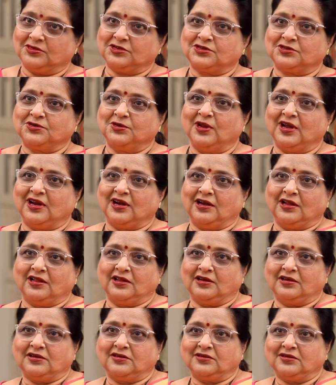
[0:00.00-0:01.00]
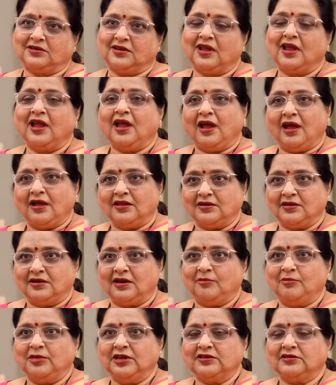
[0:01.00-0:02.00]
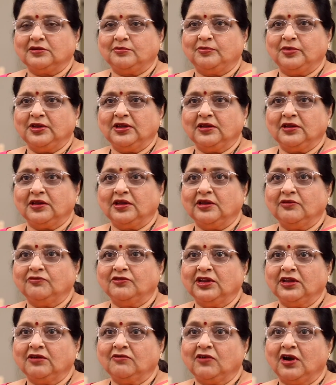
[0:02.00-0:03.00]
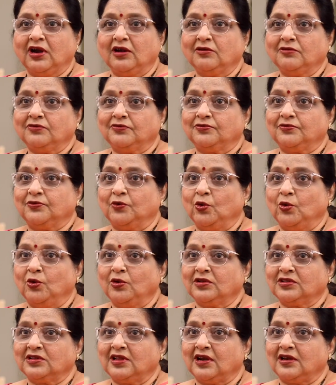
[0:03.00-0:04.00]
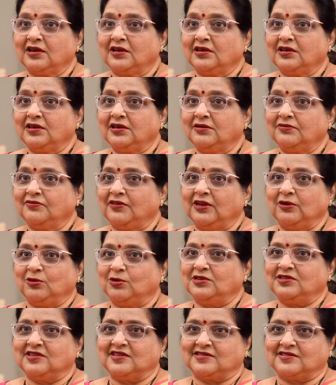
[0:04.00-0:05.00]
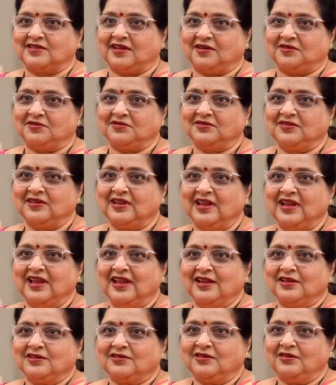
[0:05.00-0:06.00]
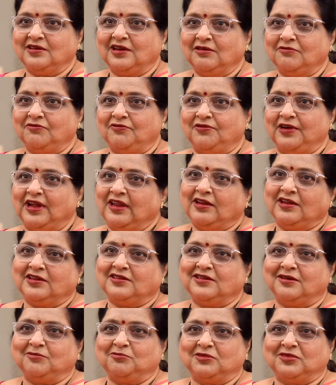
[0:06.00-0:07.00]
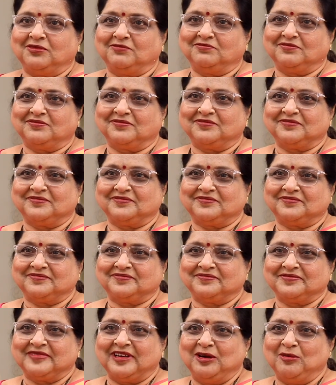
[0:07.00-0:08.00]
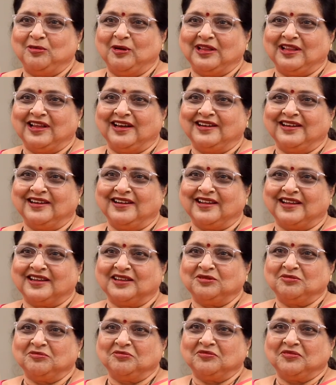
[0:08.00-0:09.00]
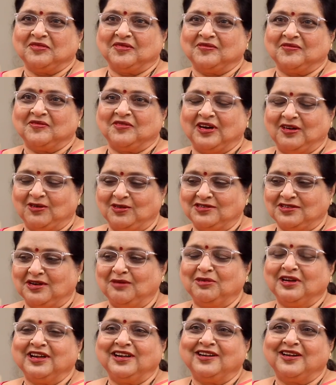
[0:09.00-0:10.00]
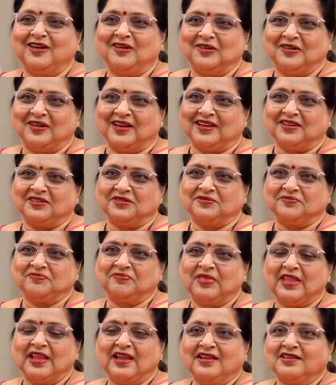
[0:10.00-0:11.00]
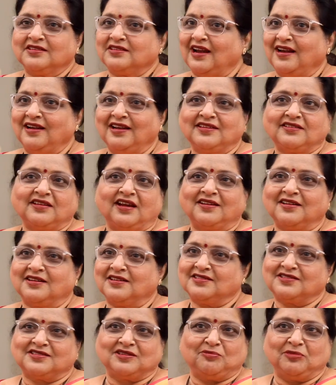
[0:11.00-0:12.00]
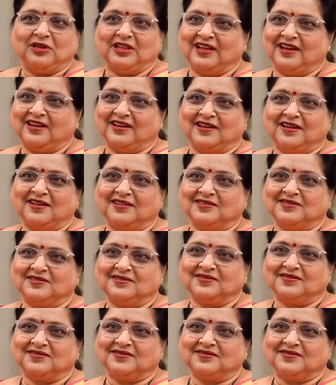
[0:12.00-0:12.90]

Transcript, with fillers: స్టూడియోకి వెళ్ళేదాన్ని డబ్బింగ్ చెప్పి ఈవినింగ్ వాళ్ళు ఫోర్ థర్టీ ఫైవ్కి వచ్చేస్తారు సో నేను ఫైవ్కి జంప్ వెళ్ళిపోయేదాన్ని ఇంటికి వాళ్ళు వచ్చినప్పటికి ఇంట్లో ఉంటాను సండే సాటర్డేస్ చెప్పేదాన్ని కాదు